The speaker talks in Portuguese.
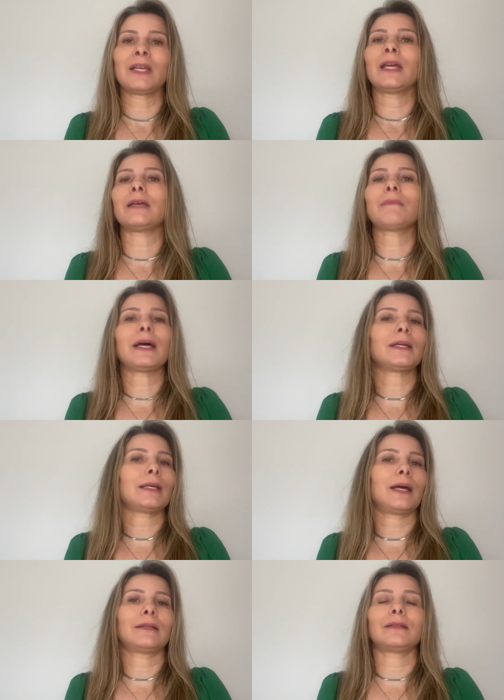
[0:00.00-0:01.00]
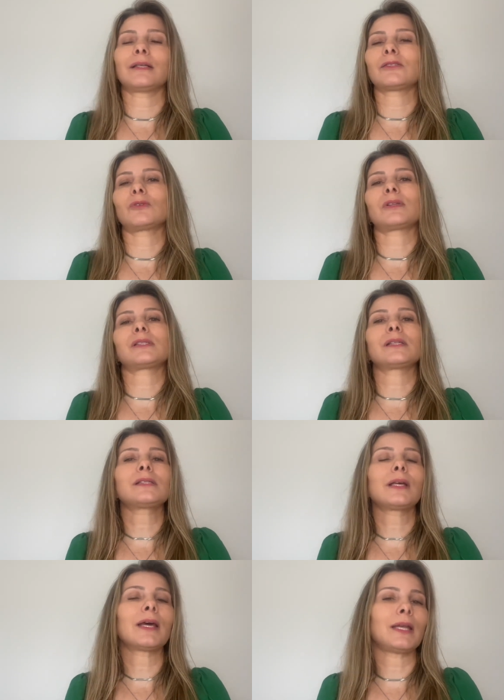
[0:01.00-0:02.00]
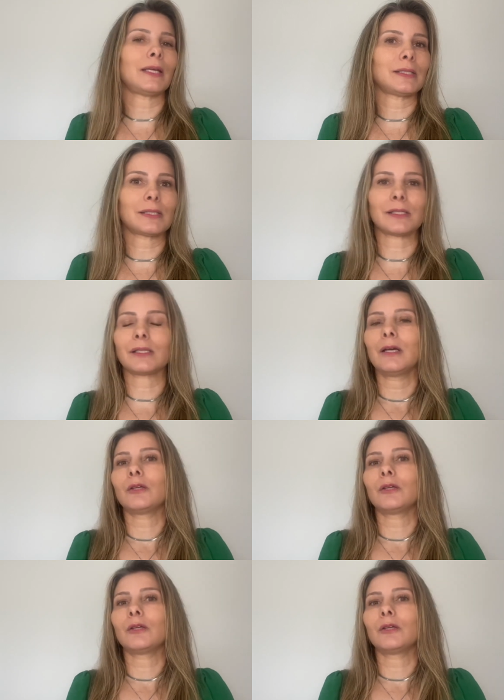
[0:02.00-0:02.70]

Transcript: emaranhada nas nossas crenças,